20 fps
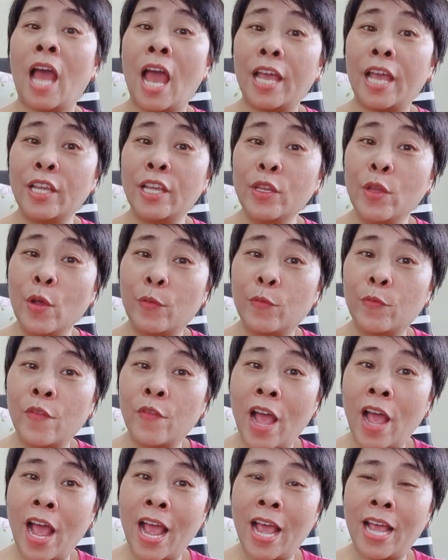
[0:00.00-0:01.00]
thể dục
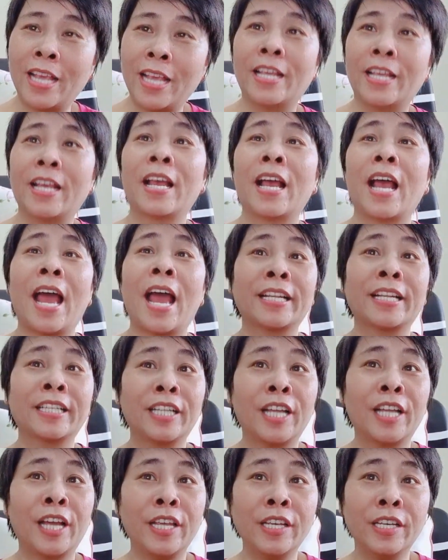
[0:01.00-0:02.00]
về
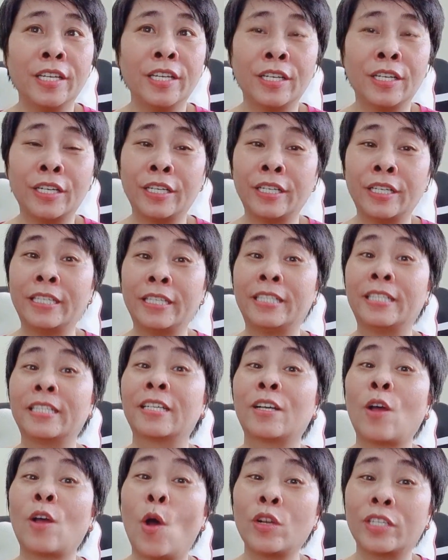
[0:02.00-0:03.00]
anh thấy người
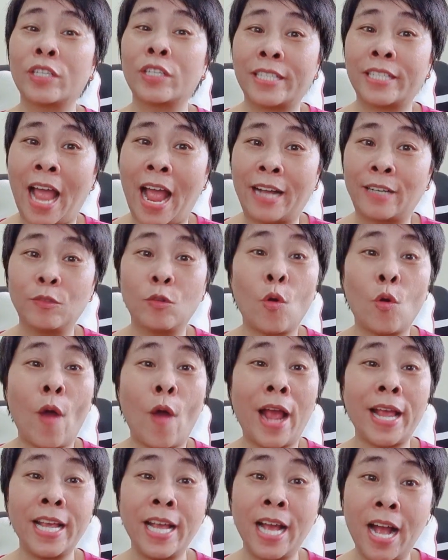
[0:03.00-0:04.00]
có sảng
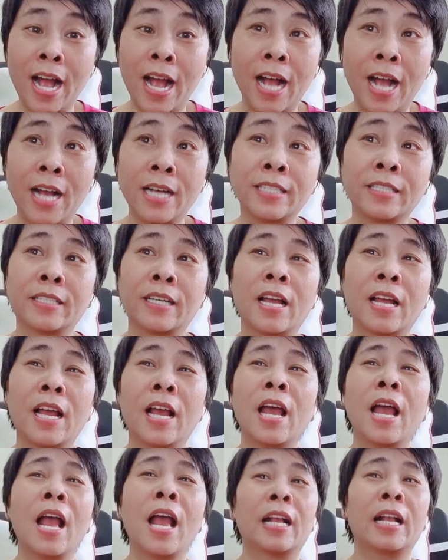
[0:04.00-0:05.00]
khoái hơn
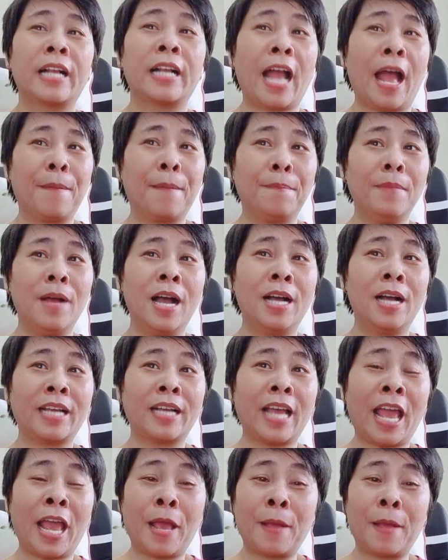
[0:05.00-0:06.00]
cảm ơn
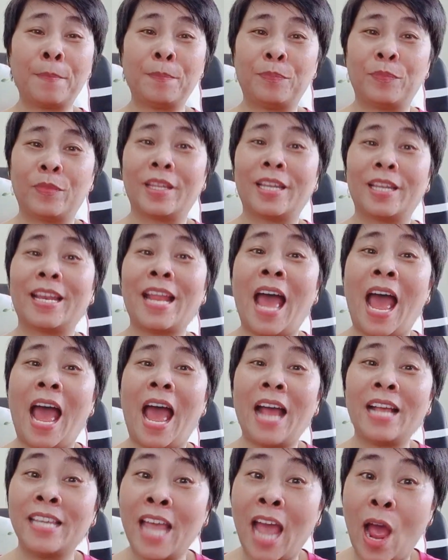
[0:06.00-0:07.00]
em
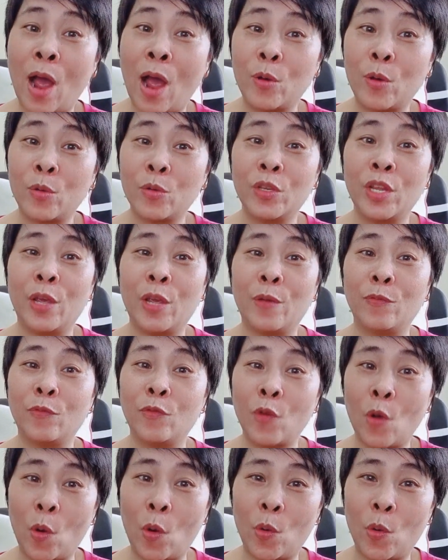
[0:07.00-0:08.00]
đã giao nhiệm
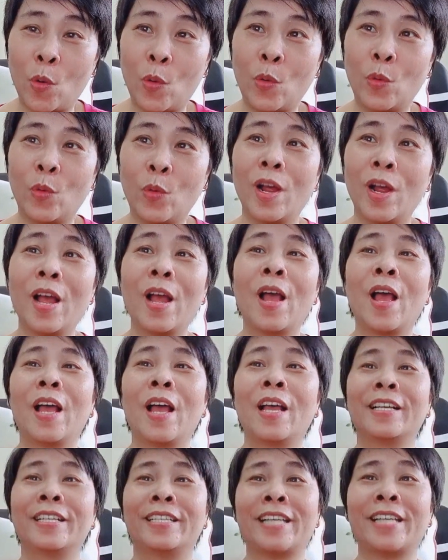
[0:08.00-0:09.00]
vụ
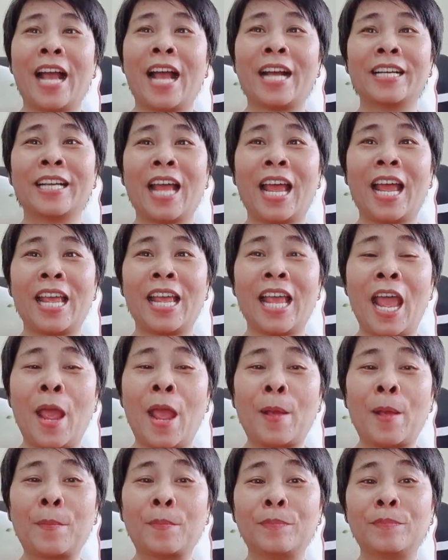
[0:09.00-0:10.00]
sáng nay
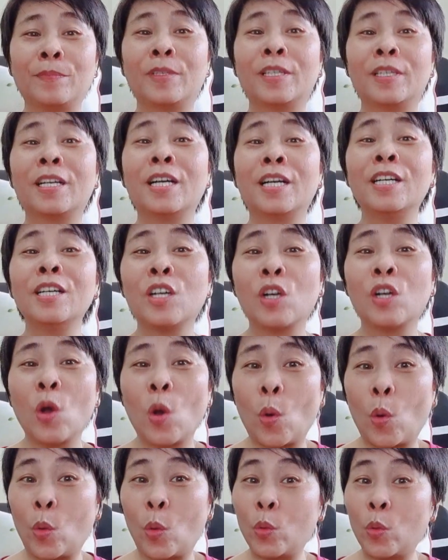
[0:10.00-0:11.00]
em cứ
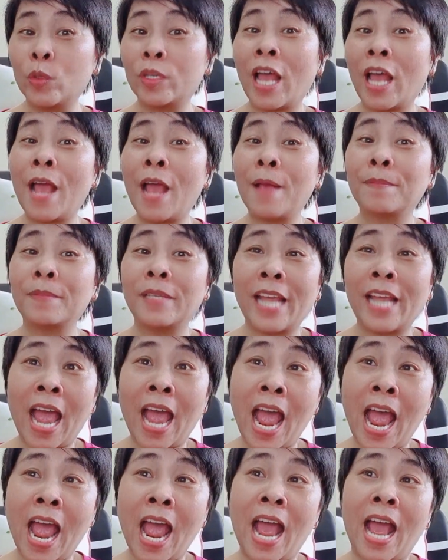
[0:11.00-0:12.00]
ngủ thêm
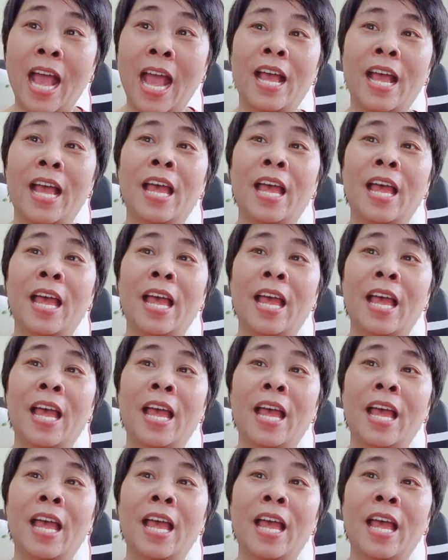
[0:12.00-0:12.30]
nha